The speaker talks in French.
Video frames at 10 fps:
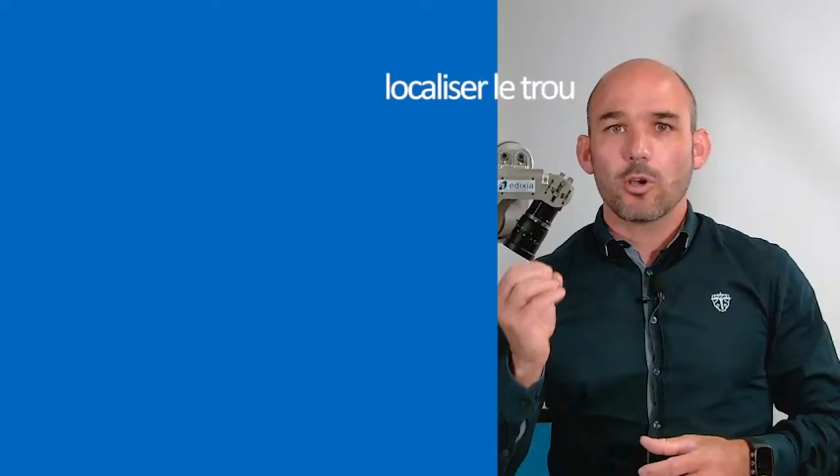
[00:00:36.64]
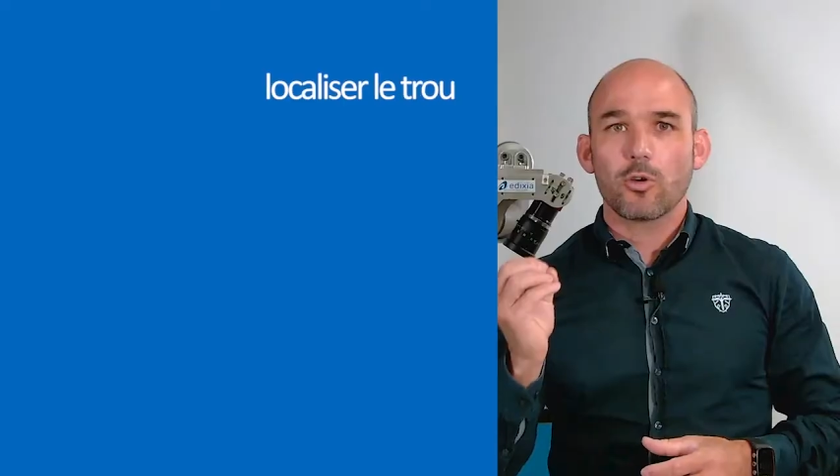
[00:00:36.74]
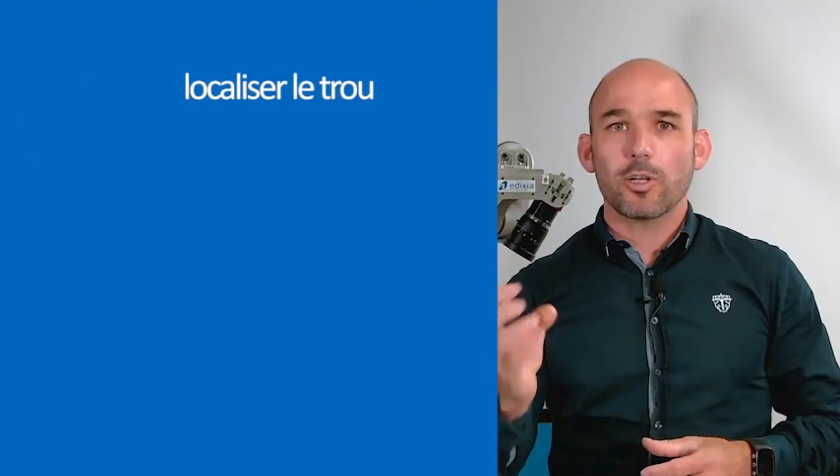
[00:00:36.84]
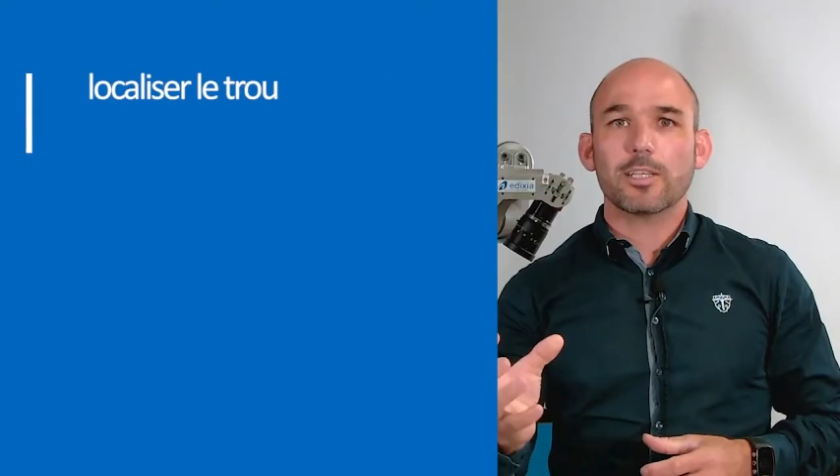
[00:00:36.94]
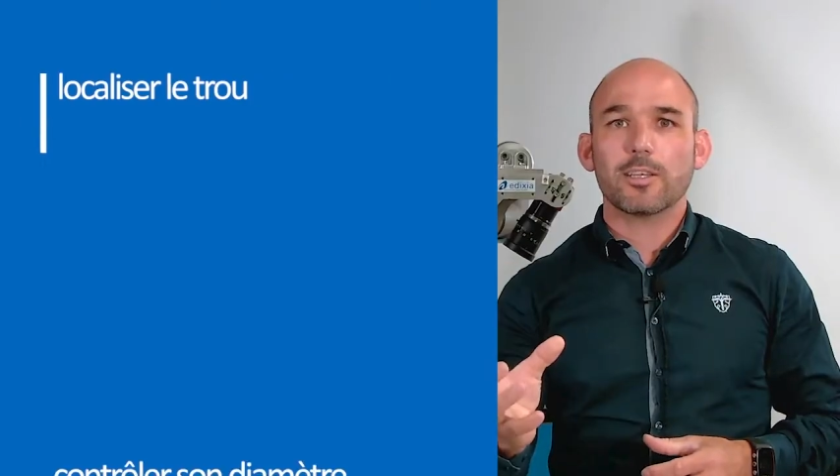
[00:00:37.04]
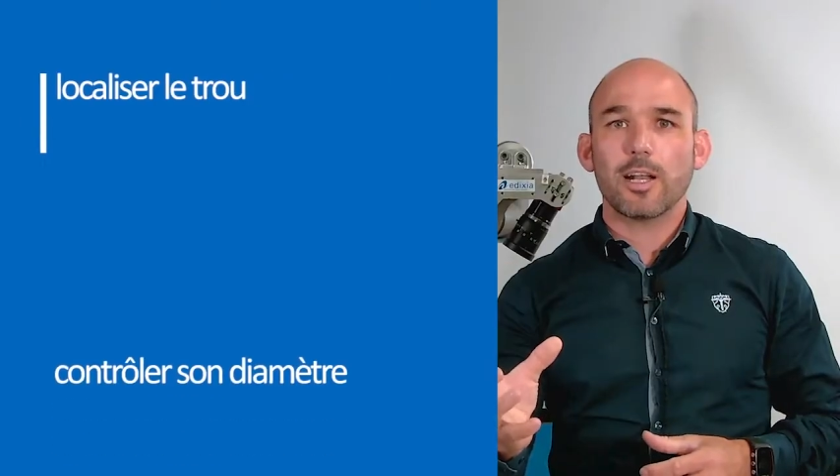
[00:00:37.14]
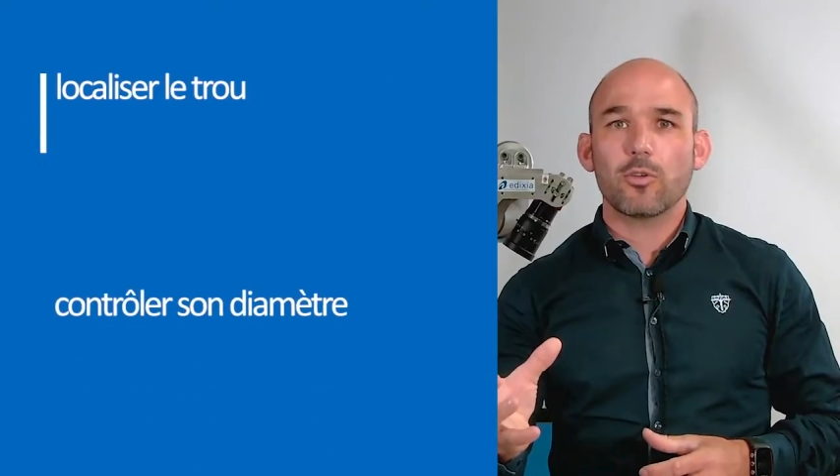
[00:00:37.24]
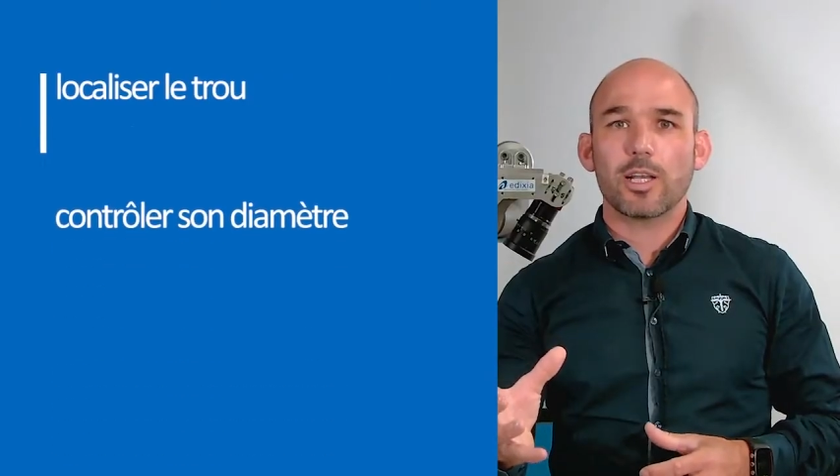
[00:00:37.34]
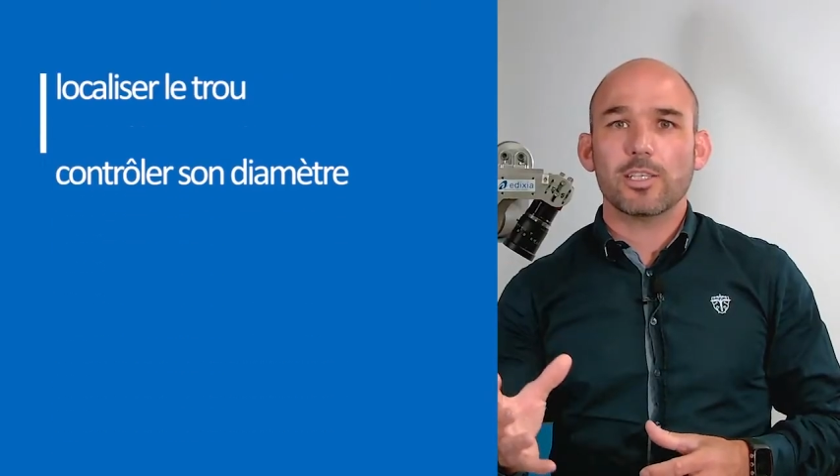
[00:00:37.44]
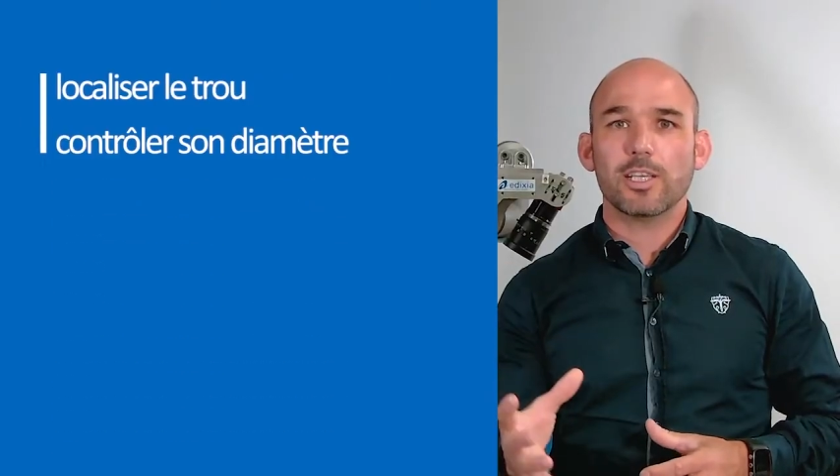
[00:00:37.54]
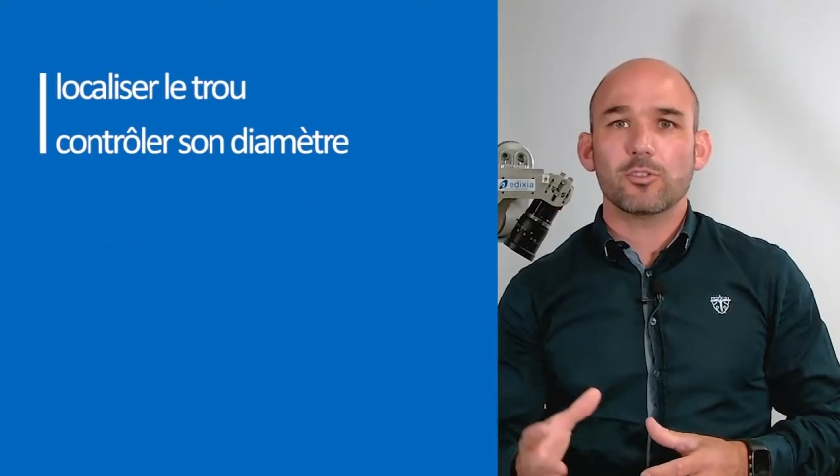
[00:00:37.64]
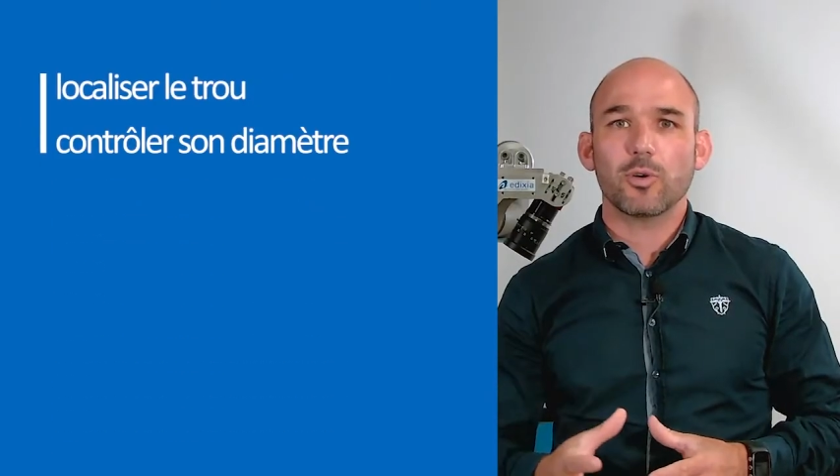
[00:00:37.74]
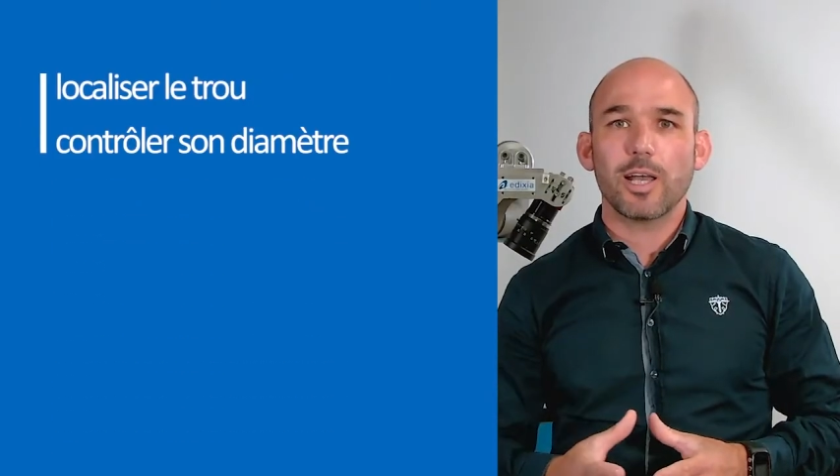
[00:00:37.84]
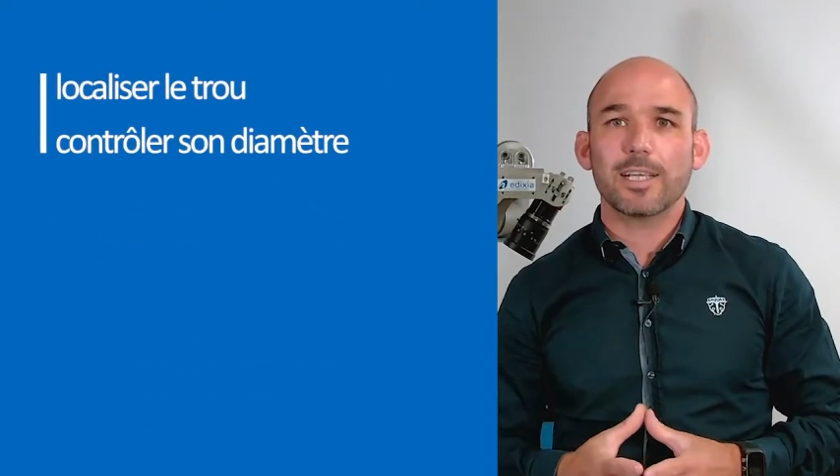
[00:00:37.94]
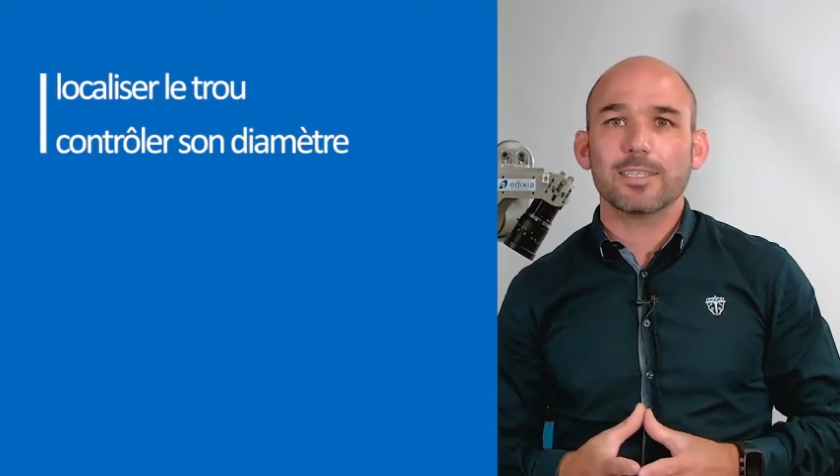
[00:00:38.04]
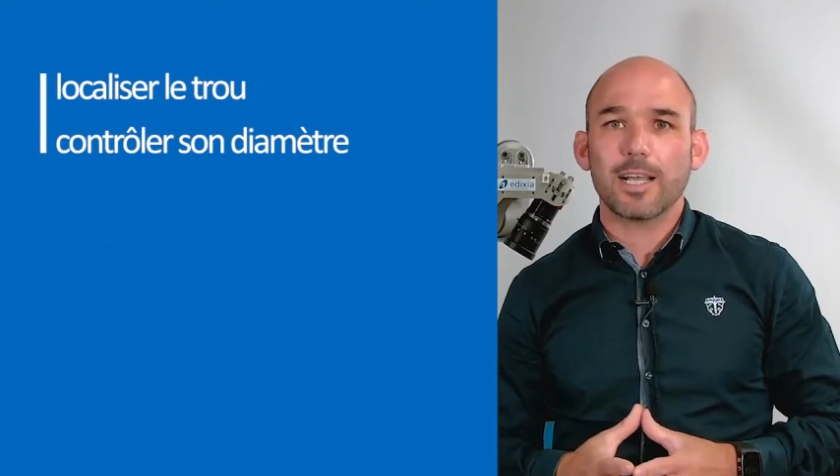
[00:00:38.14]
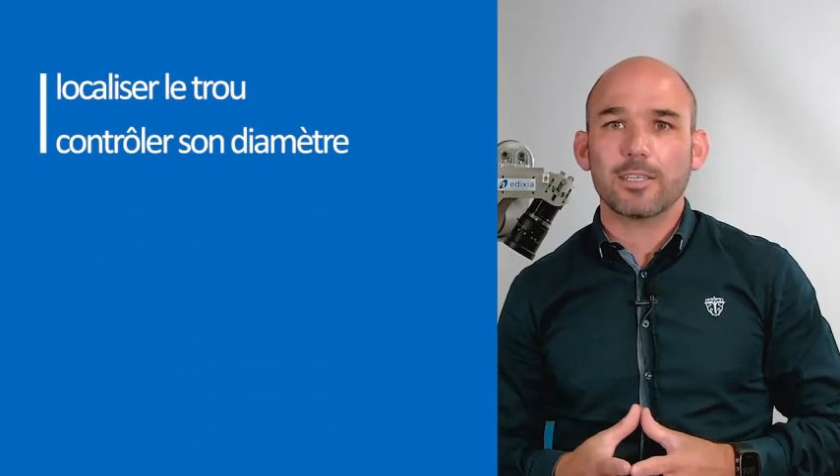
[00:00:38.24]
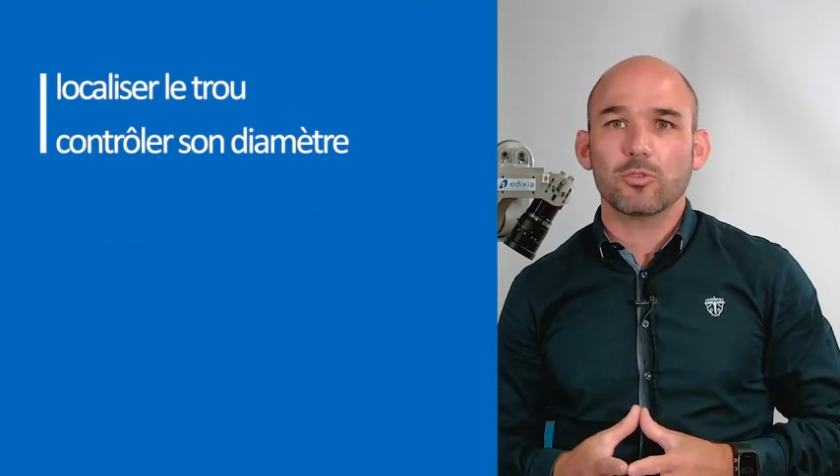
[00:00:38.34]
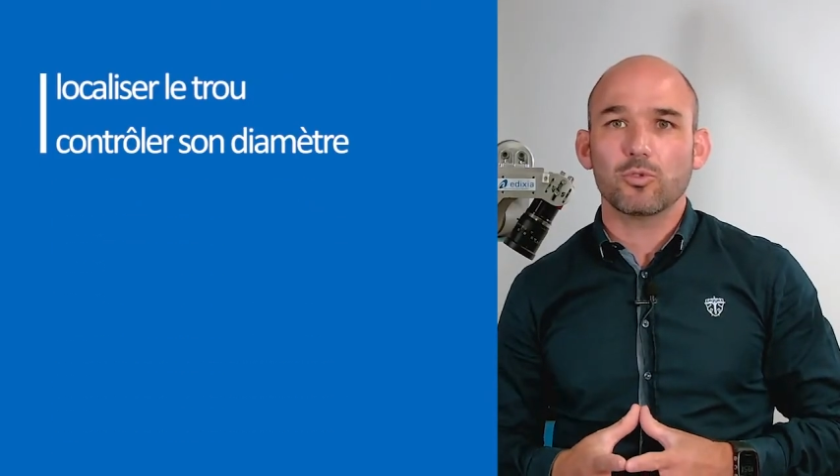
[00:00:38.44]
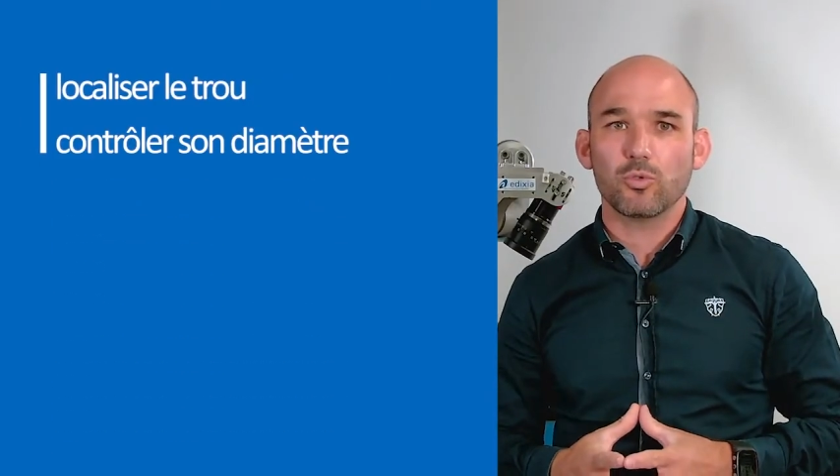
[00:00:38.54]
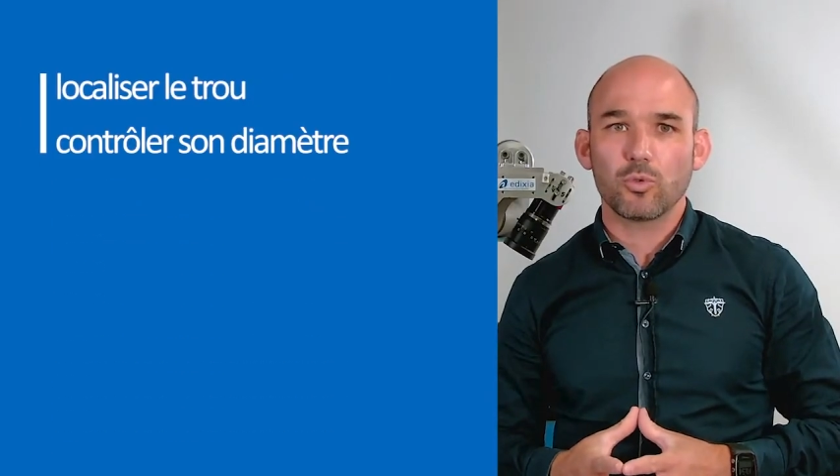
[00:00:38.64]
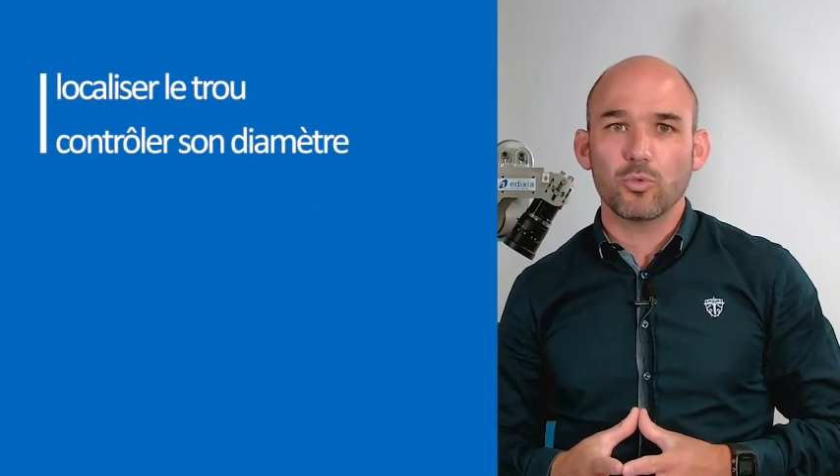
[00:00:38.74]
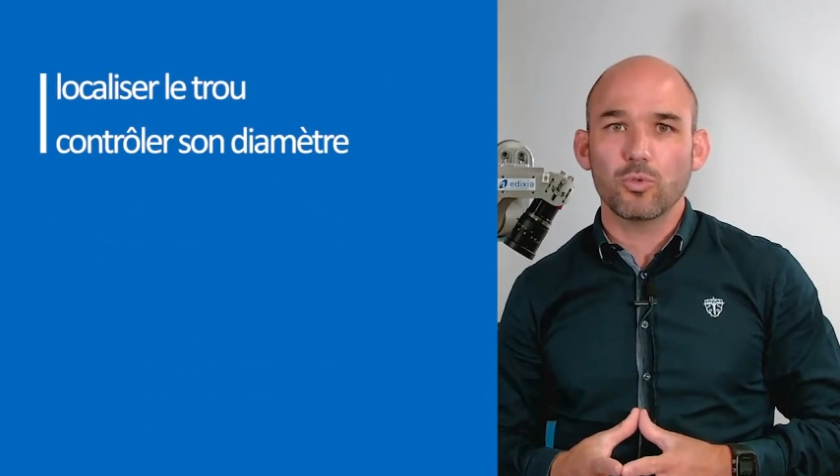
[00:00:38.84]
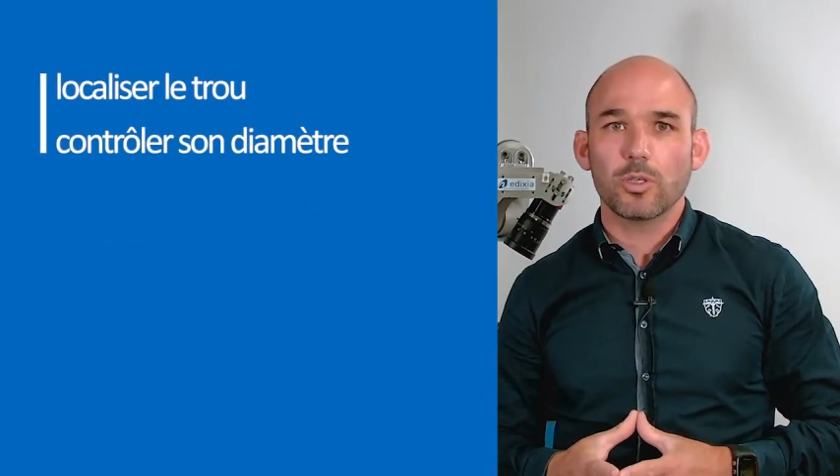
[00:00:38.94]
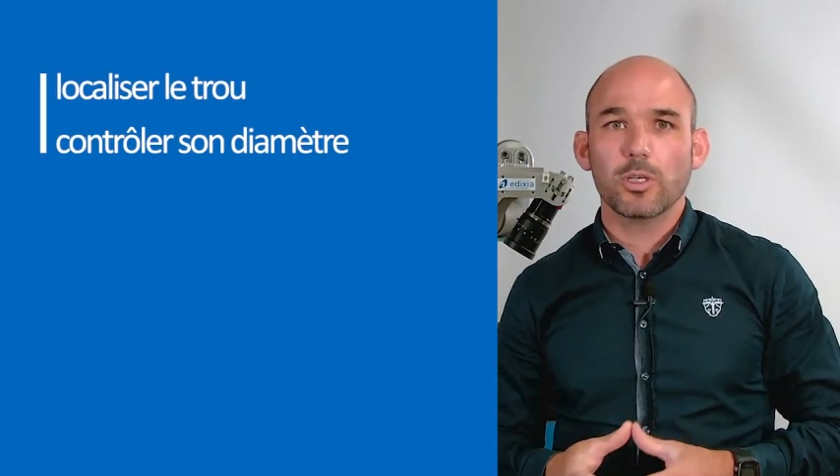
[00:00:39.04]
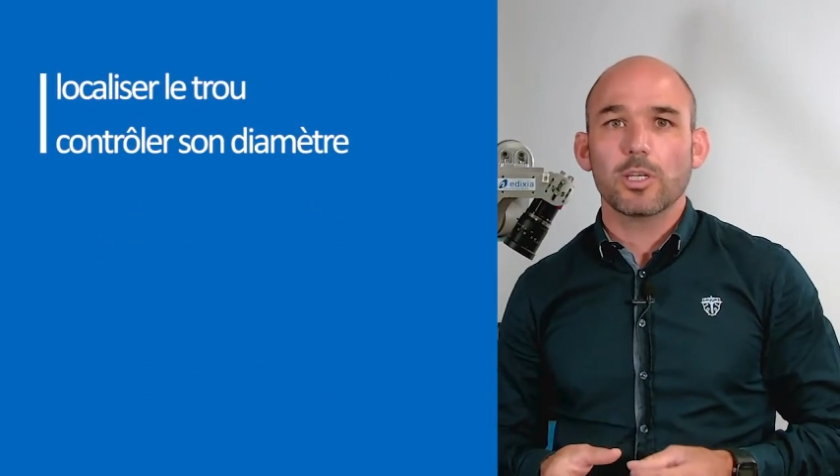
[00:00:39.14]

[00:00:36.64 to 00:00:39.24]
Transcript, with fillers: connaître la localisation exacte du trou